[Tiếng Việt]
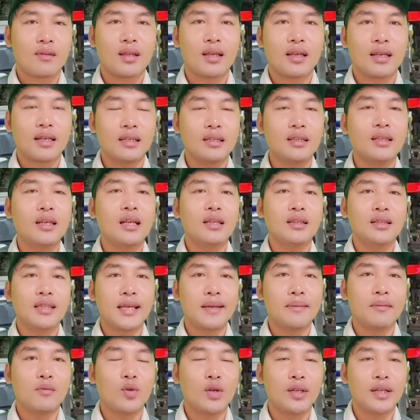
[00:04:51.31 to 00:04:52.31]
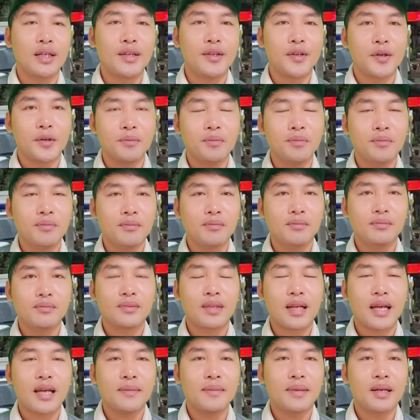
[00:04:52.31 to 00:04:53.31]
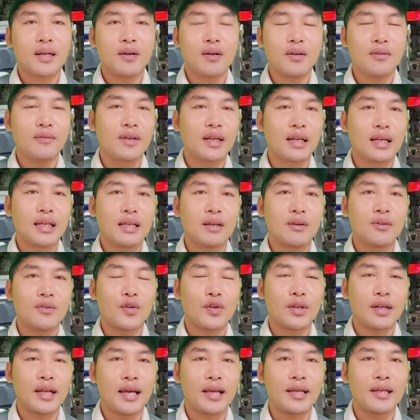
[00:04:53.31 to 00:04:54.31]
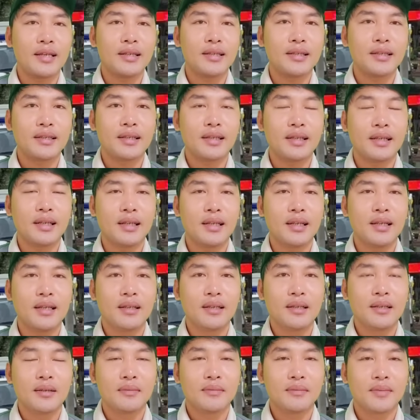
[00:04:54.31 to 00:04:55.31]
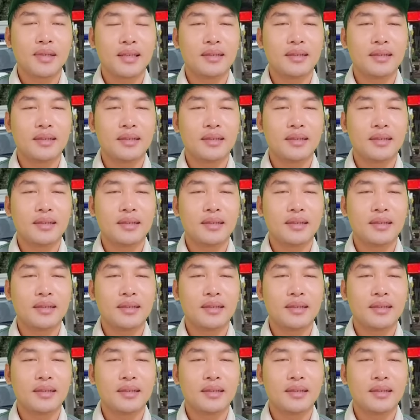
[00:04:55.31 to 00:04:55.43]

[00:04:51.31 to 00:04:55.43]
thì cứ đến tìm ông Huỳnh đi Dũng để mà nói về cái câu chuyện này à, mà